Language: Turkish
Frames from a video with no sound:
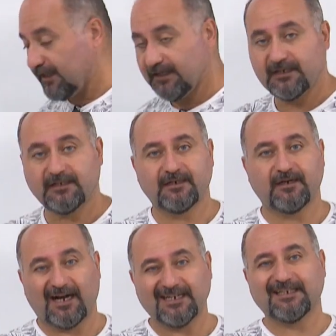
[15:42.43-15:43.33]
e,
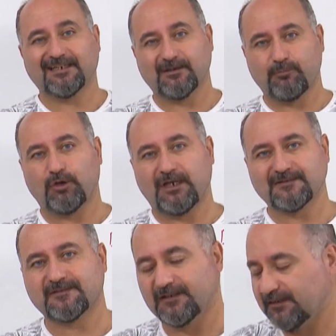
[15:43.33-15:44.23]
aynı anda
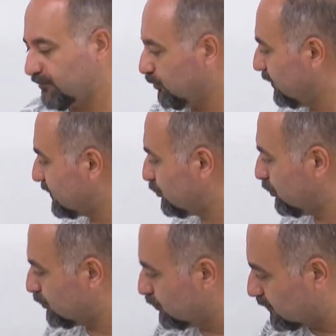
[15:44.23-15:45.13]
bölen sayıları bulmak
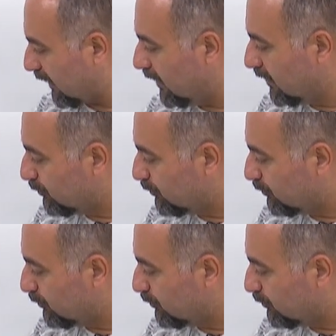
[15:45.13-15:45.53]
istiyorsunuz ya.